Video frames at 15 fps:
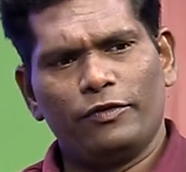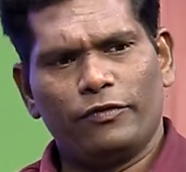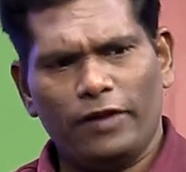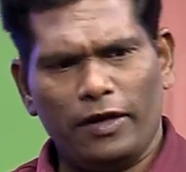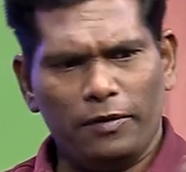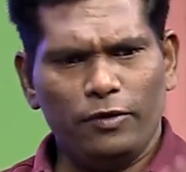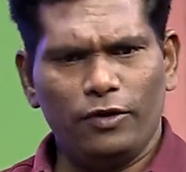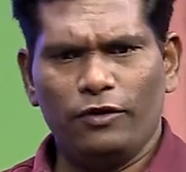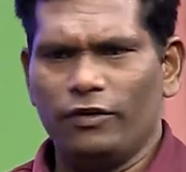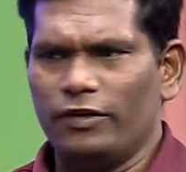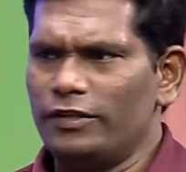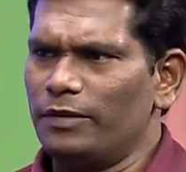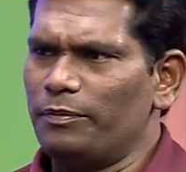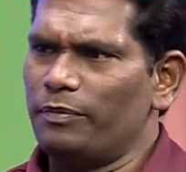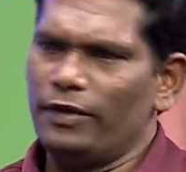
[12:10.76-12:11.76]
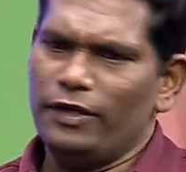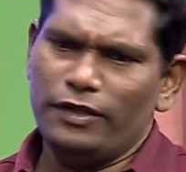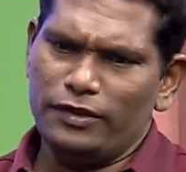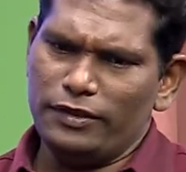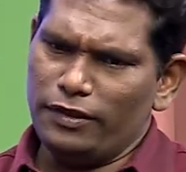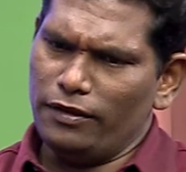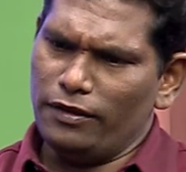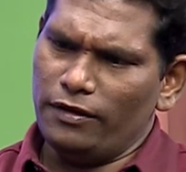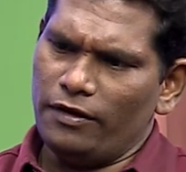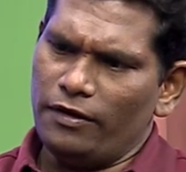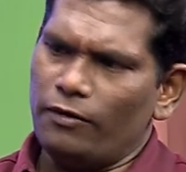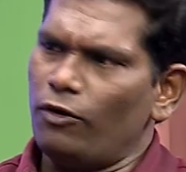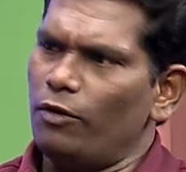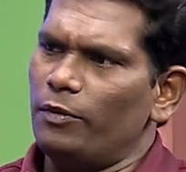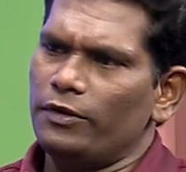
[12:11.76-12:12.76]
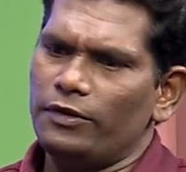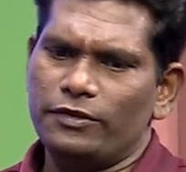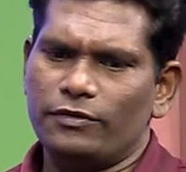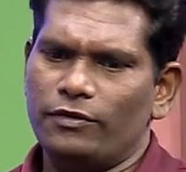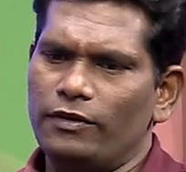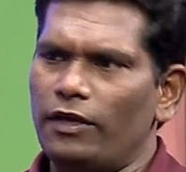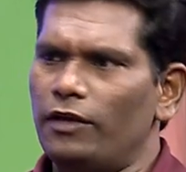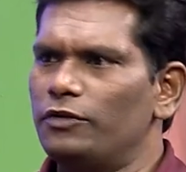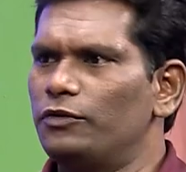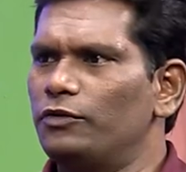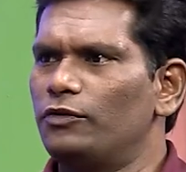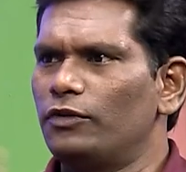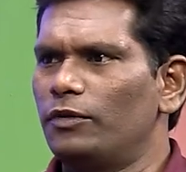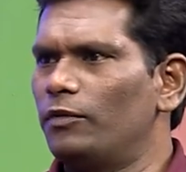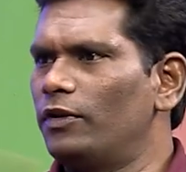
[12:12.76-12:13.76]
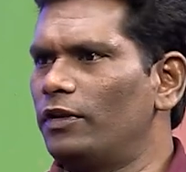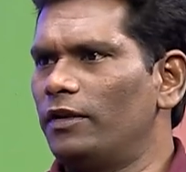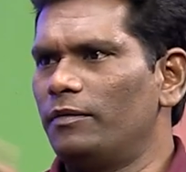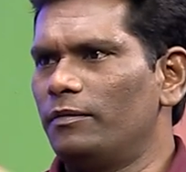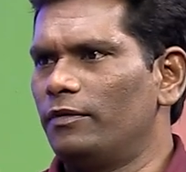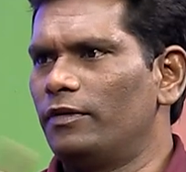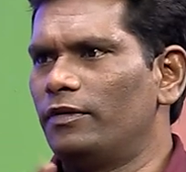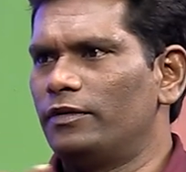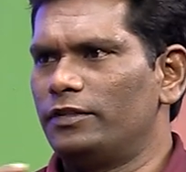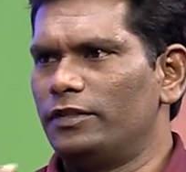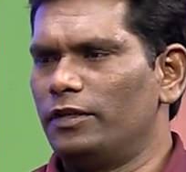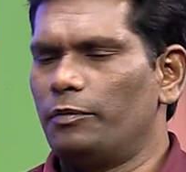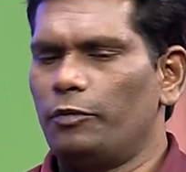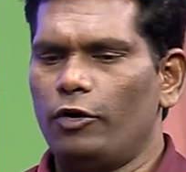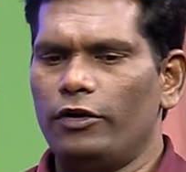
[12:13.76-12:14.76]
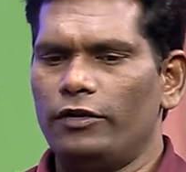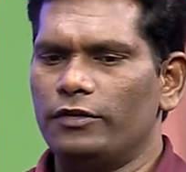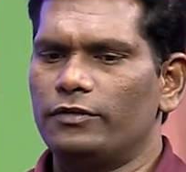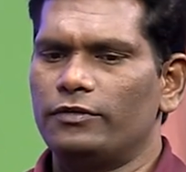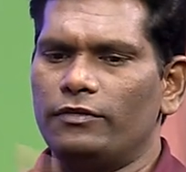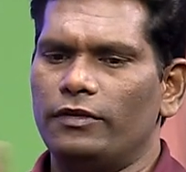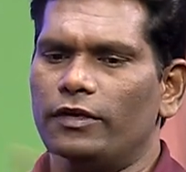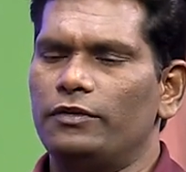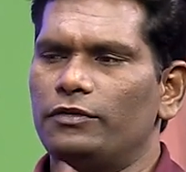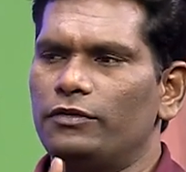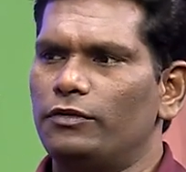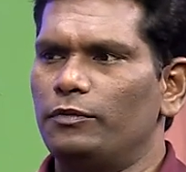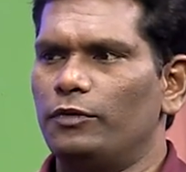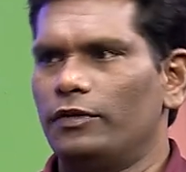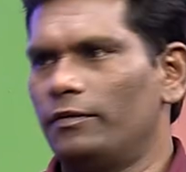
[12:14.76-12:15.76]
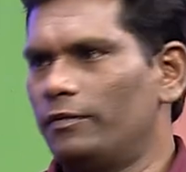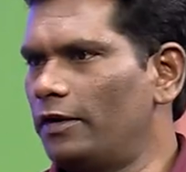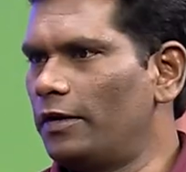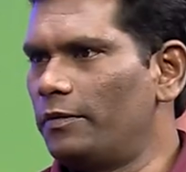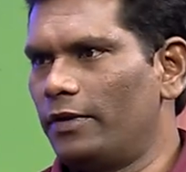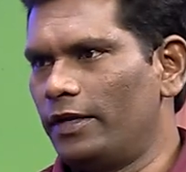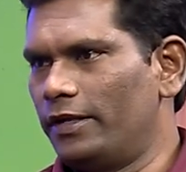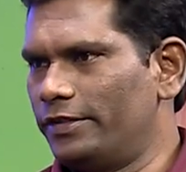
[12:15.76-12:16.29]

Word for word: మీ ఫ్యామిలీలో చెప్పండి చిన్న డ్రామా తీసుకొని దాని చుట్టూ మొత్తం చిన్న పాయింట్ తీసుకొని దాని చుట్టూ మొత్తం డ్రామాలు